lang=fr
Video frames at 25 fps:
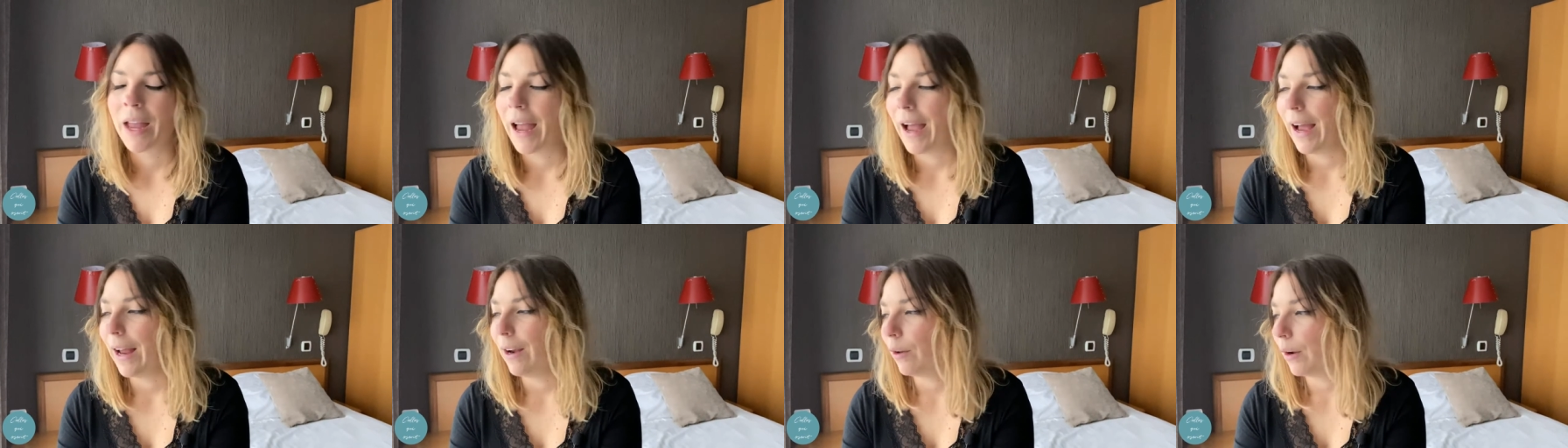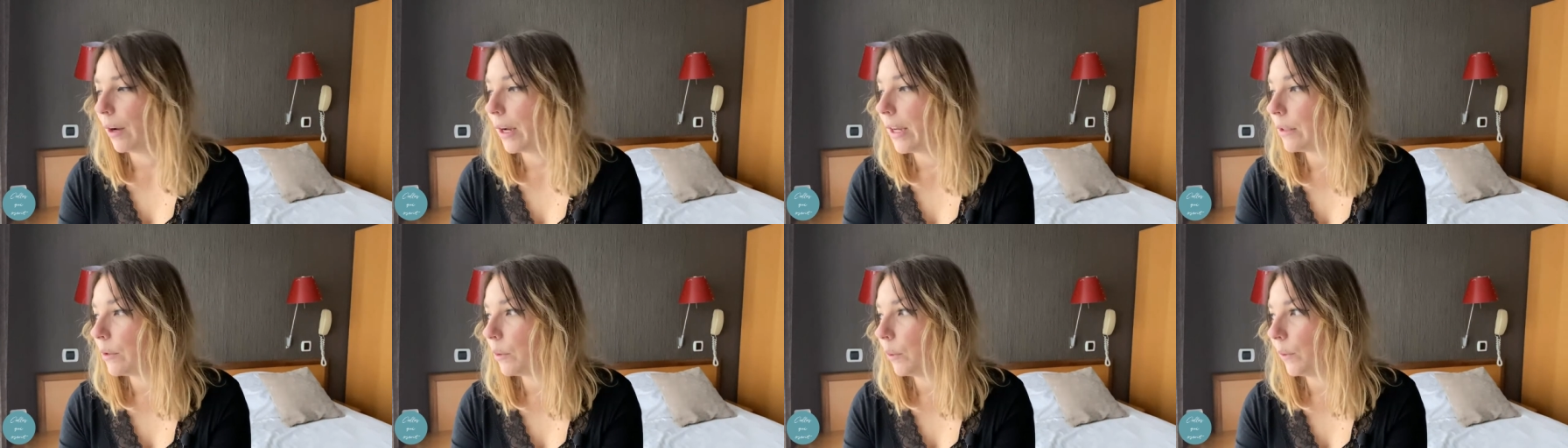
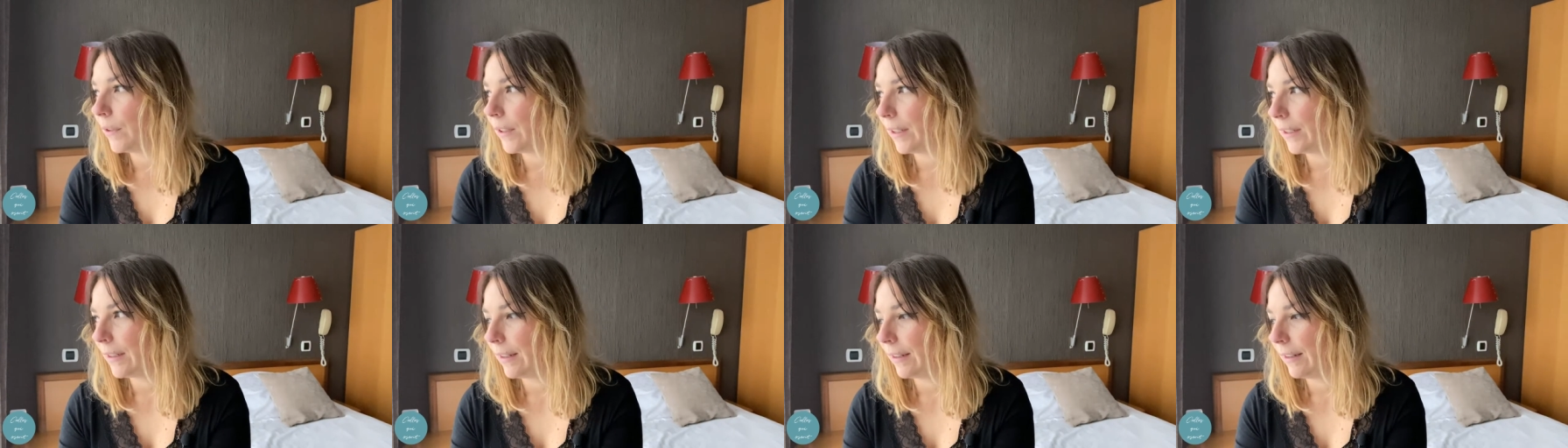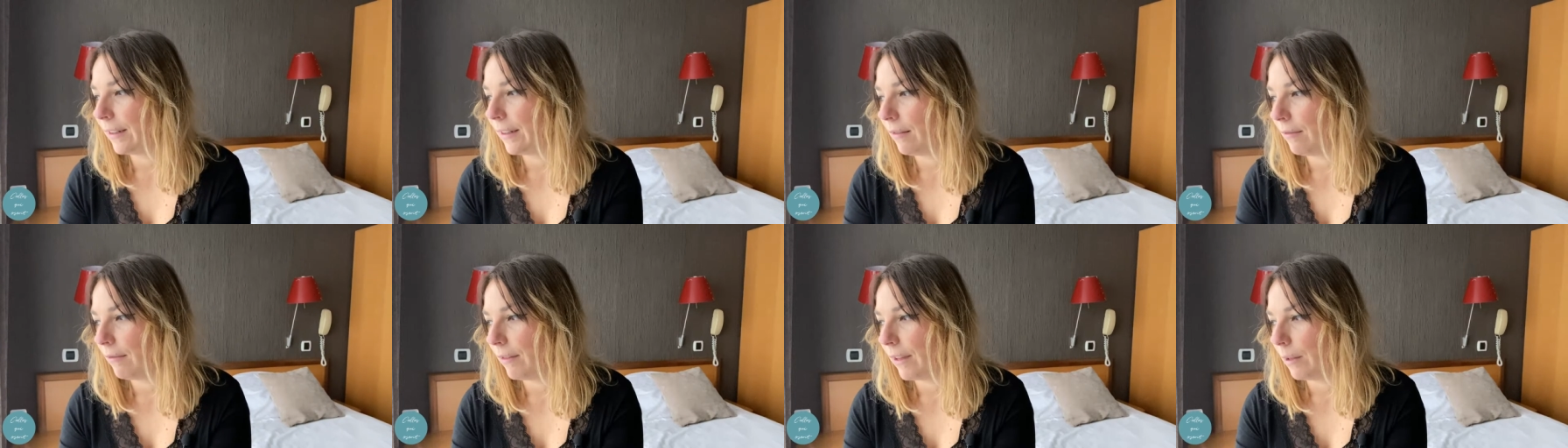Alors qu'est-ce que c'est que
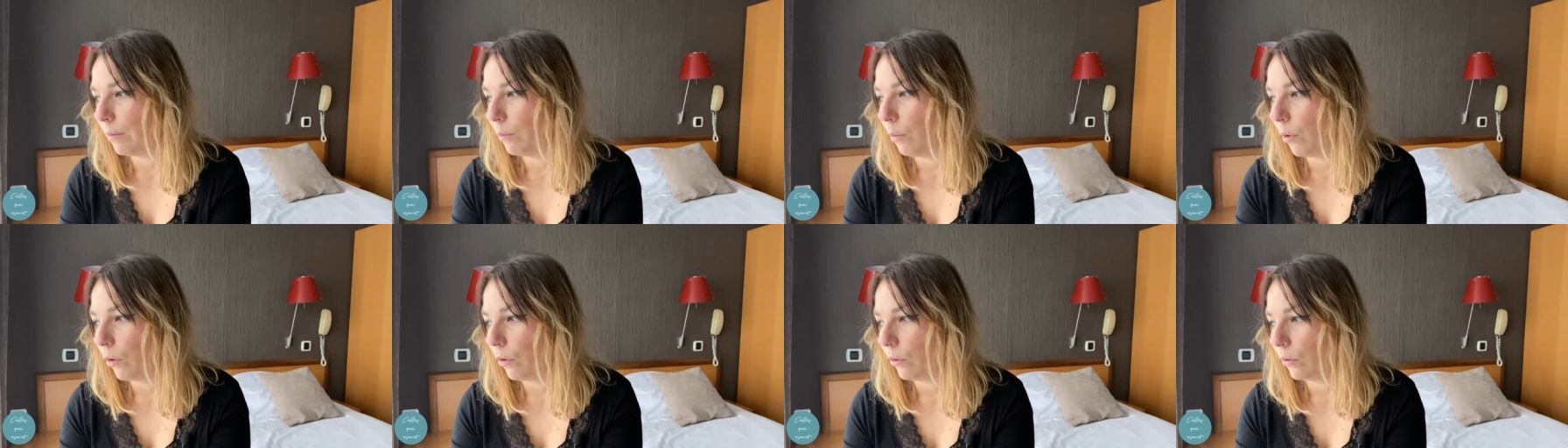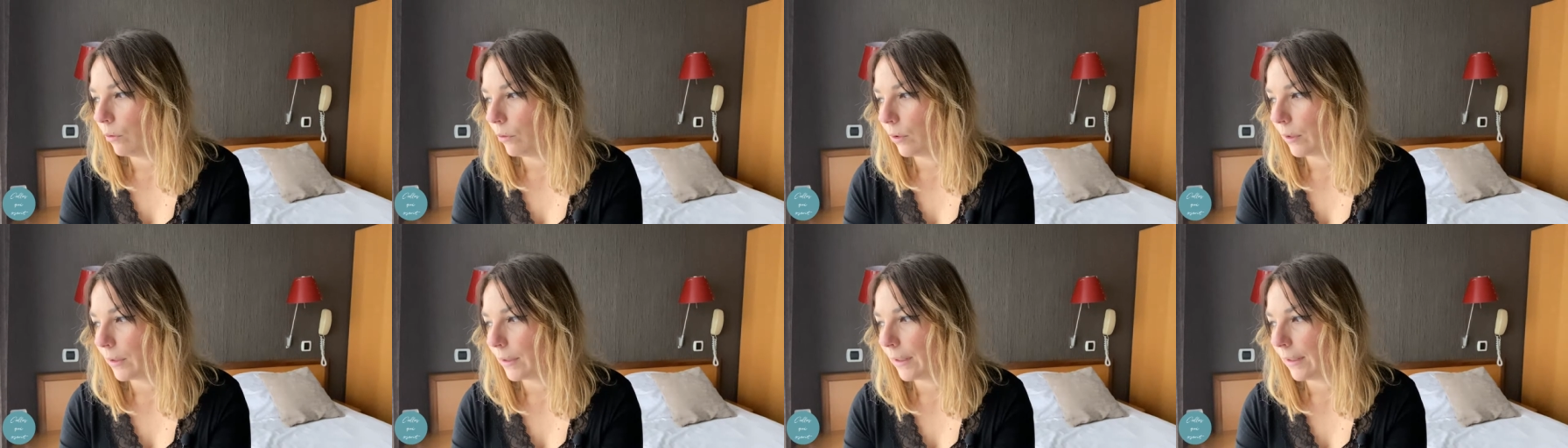cet
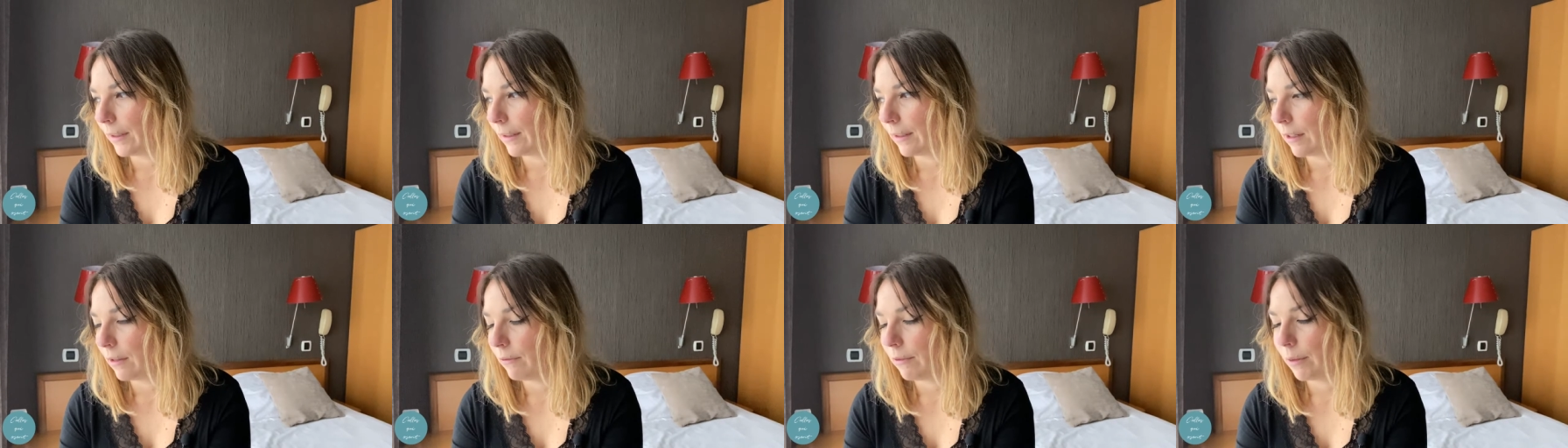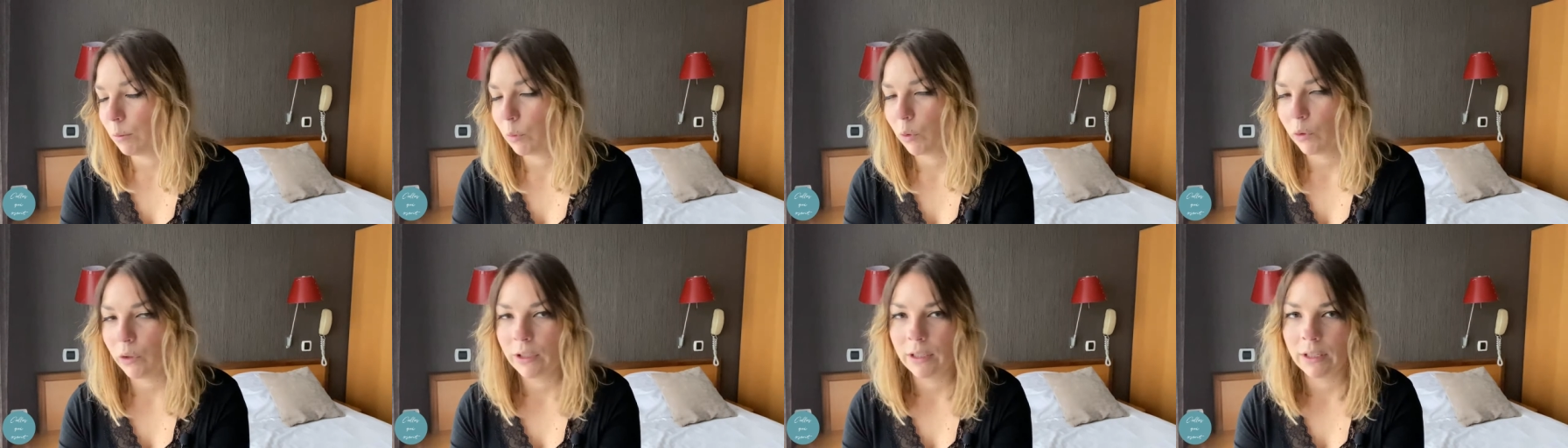événement C'est un
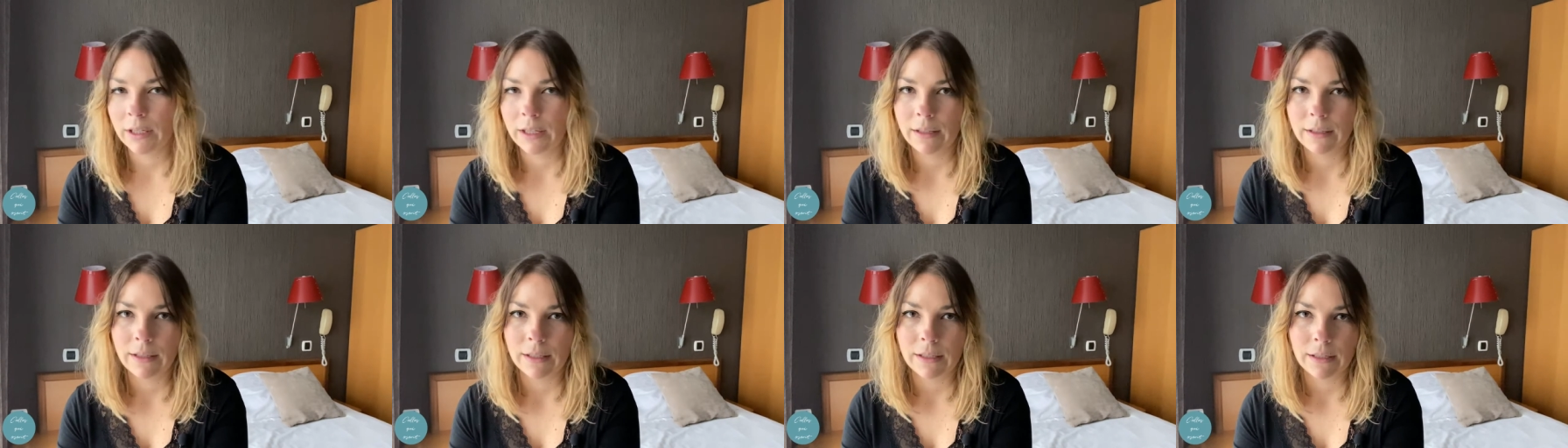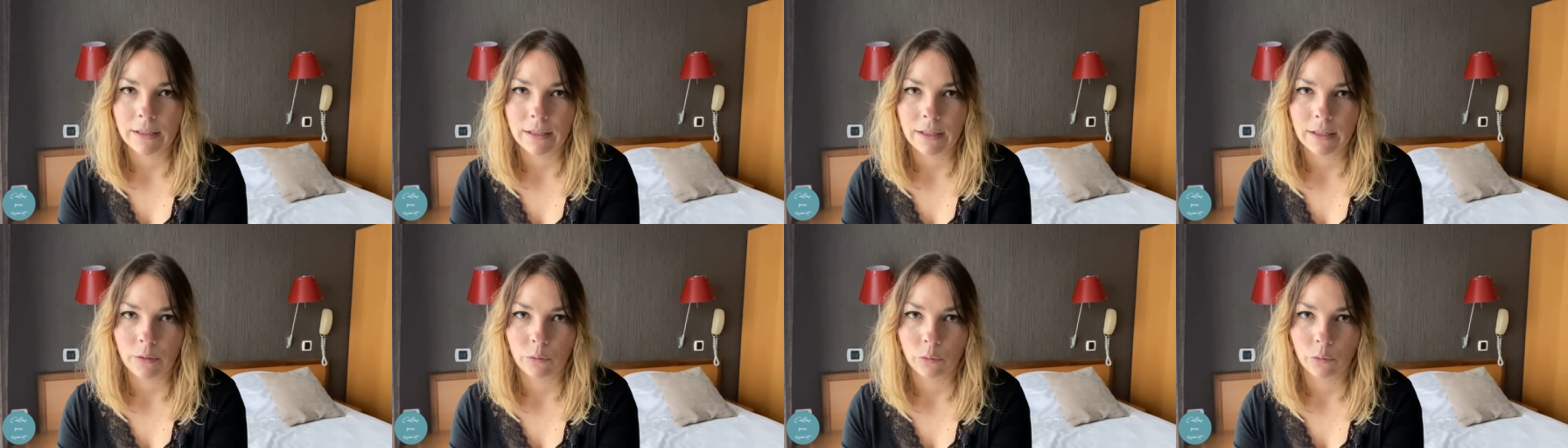événement qui est
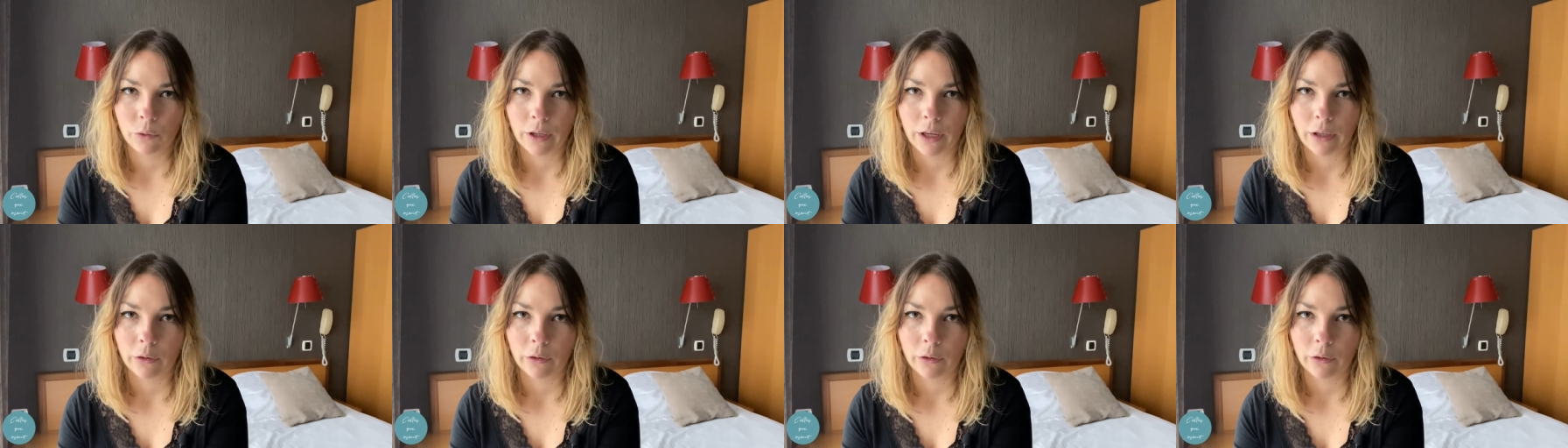dédié donc